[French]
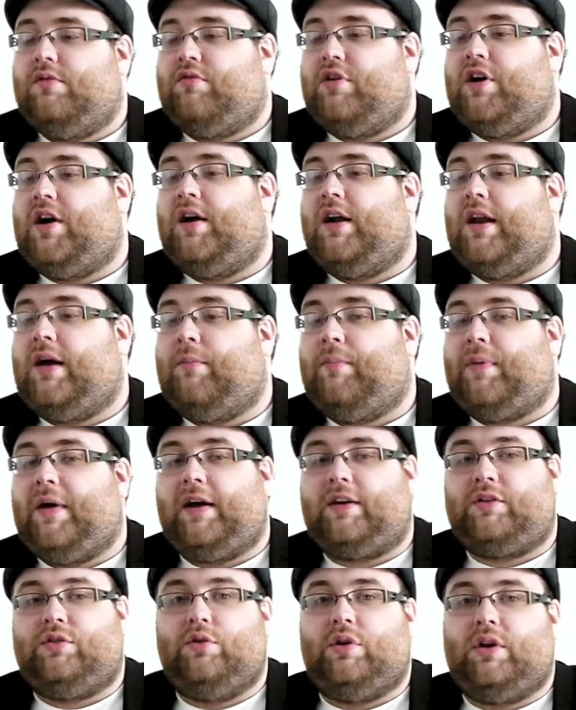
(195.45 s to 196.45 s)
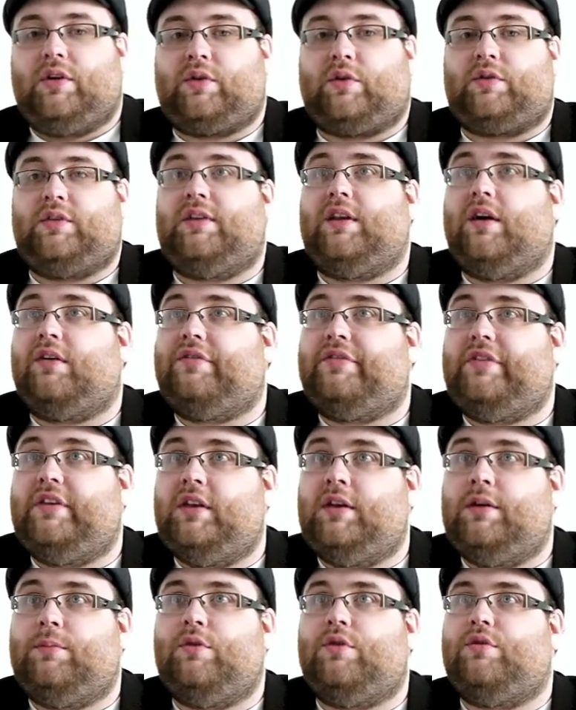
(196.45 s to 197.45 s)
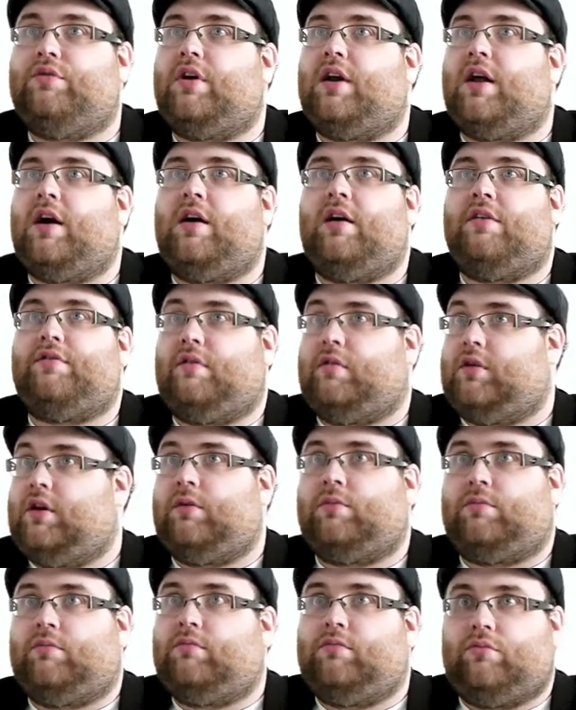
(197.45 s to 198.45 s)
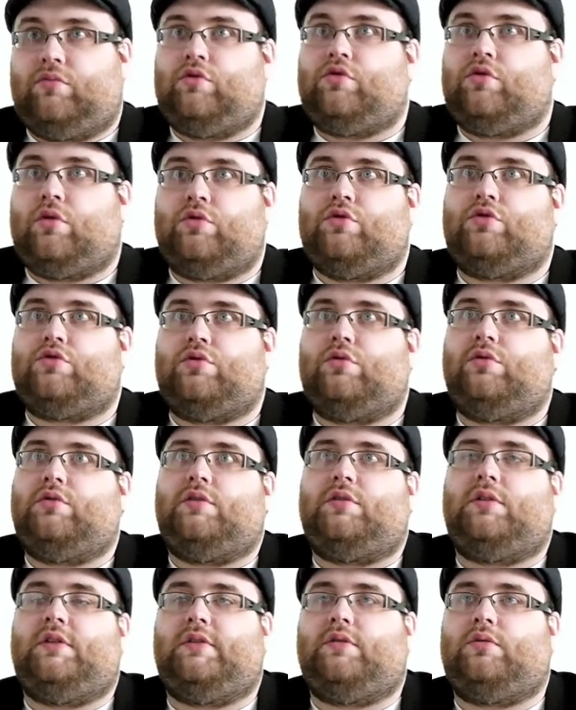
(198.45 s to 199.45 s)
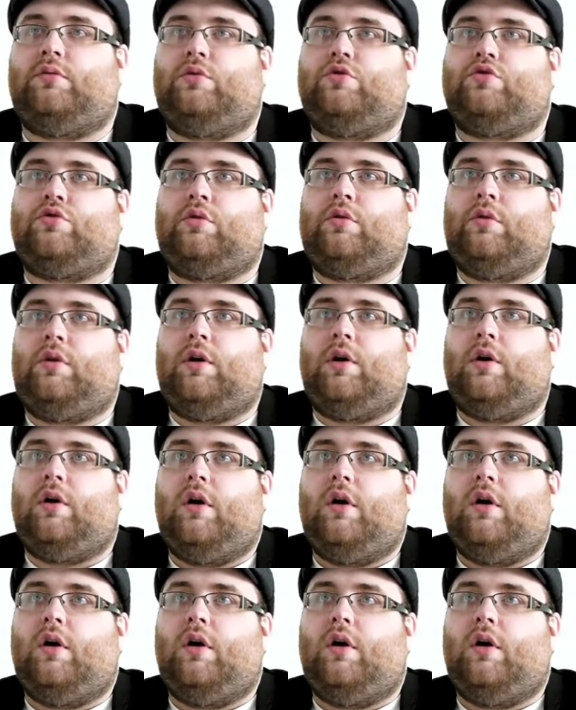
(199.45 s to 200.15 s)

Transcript: voilà l'impact de la sortie d'un film, voilà, enfin voilà ce genre de choses qui sont aujourd'hui